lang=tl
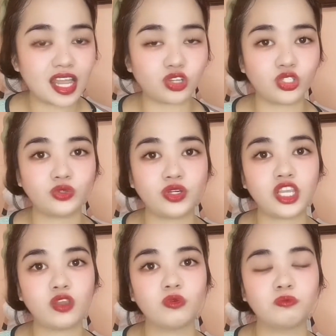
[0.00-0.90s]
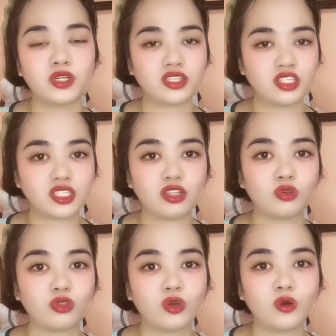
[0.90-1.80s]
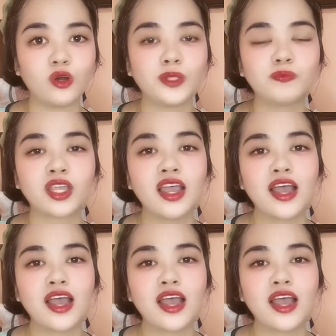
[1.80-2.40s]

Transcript: actually, yung prinesent ko doon.